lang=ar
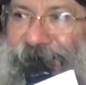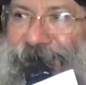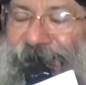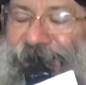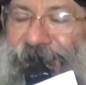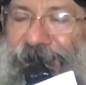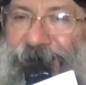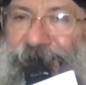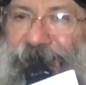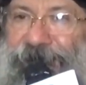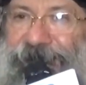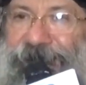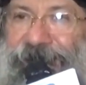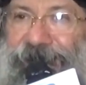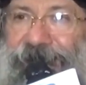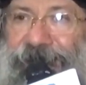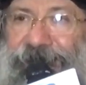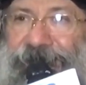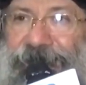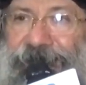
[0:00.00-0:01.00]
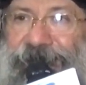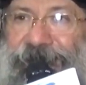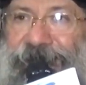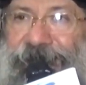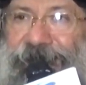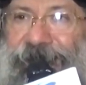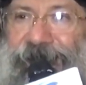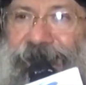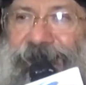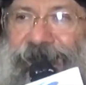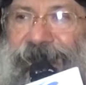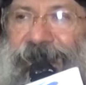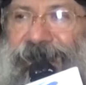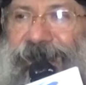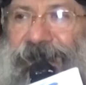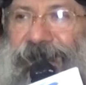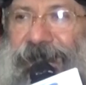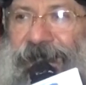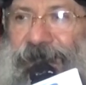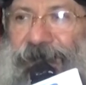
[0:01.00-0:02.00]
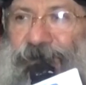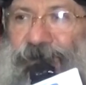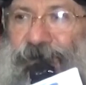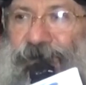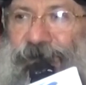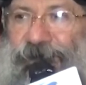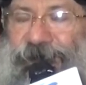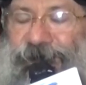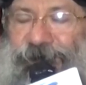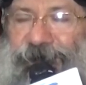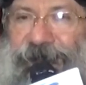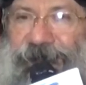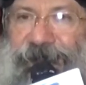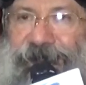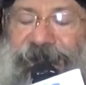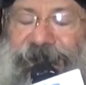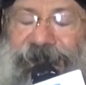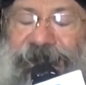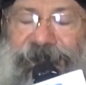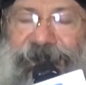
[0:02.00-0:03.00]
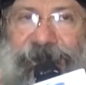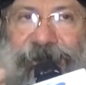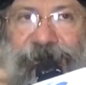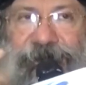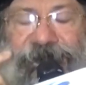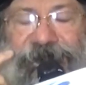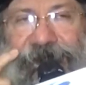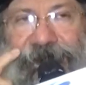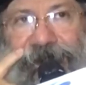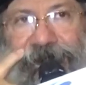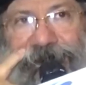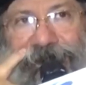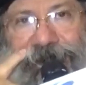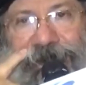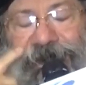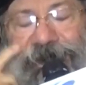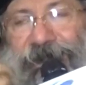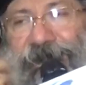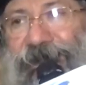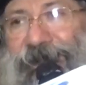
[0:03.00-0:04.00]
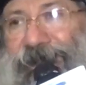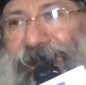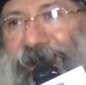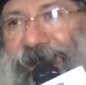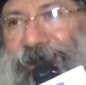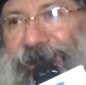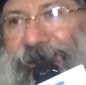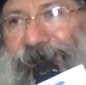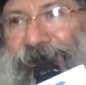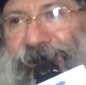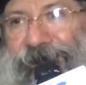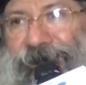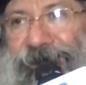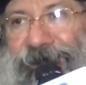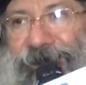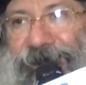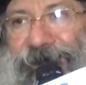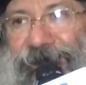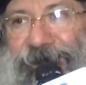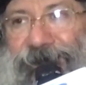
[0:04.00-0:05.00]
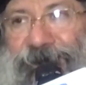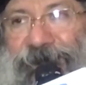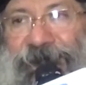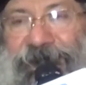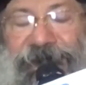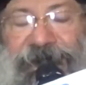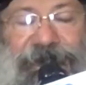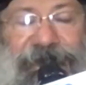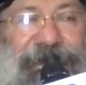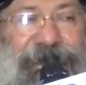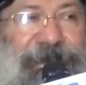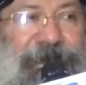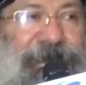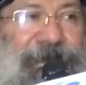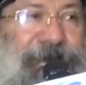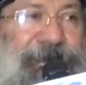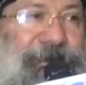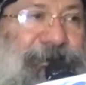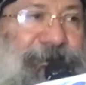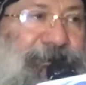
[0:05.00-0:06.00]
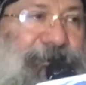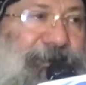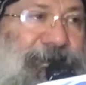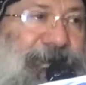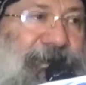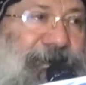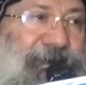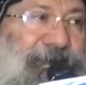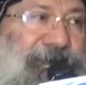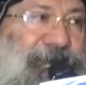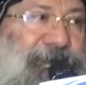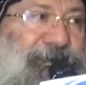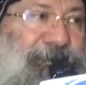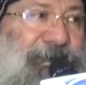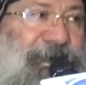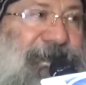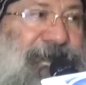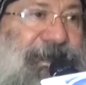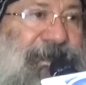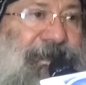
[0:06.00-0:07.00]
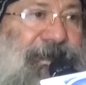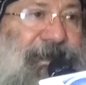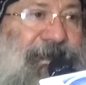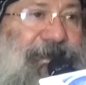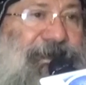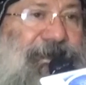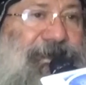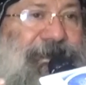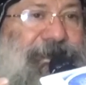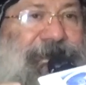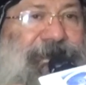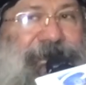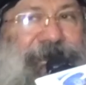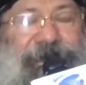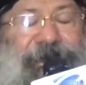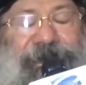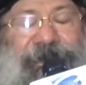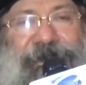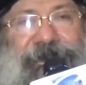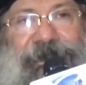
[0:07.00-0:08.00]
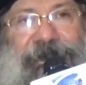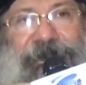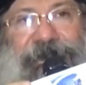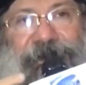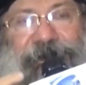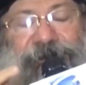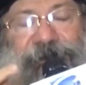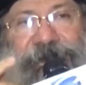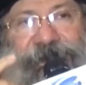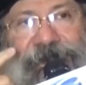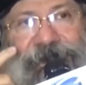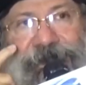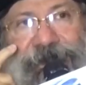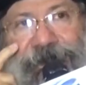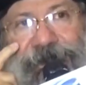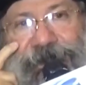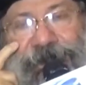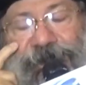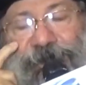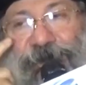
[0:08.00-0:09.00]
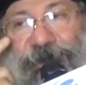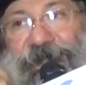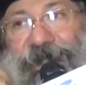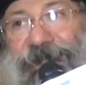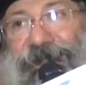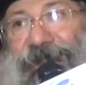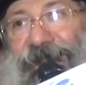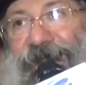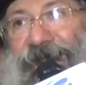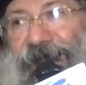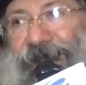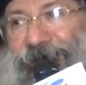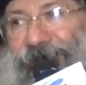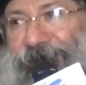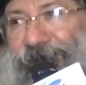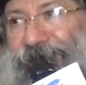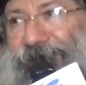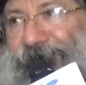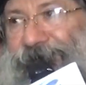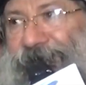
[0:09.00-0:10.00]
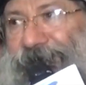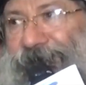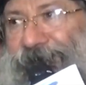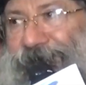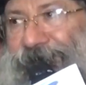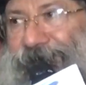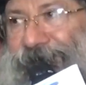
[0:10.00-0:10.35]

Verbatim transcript: يعني ما تذكرش سيرتها زي رعوس ولا زي مثلا رحيل ولا ليئة ما تذكرش سيرتها زي مثلا سوسنة العفيفة